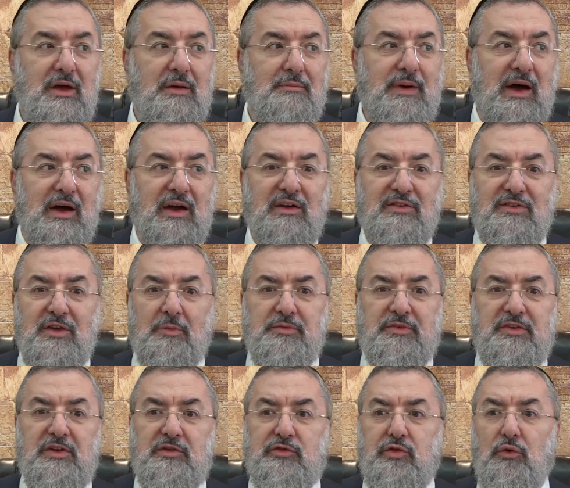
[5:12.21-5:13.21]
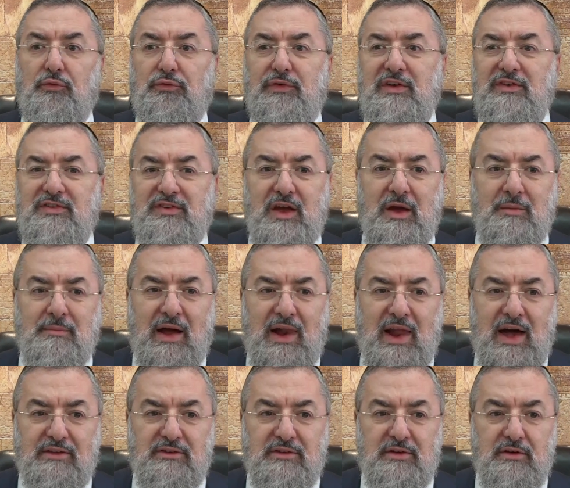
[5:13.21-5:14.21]
par exemple, si son fils est
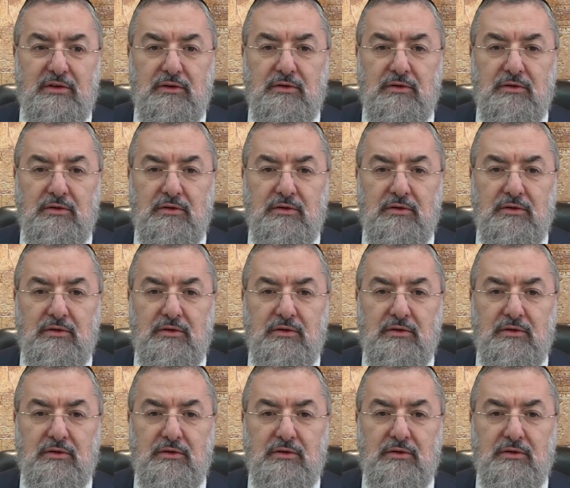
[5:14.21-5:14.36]
malade.